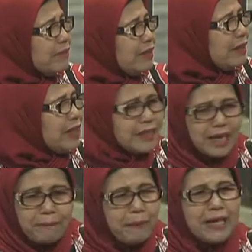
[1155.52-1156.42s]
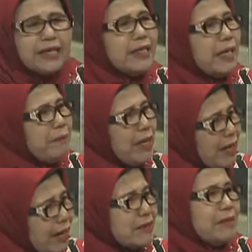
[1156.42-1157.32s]
Mm -hmm. Yang paling dia
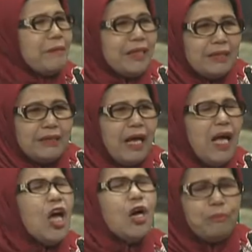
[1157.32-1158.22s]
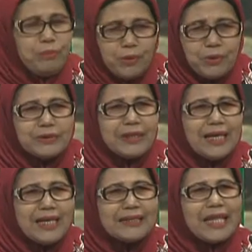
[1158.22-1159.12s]
bilang sama kita, "Bu,
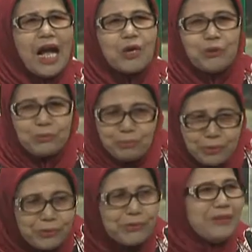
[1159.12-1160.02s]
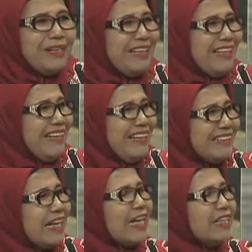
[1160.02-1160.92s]
saya takut, Bu." Saya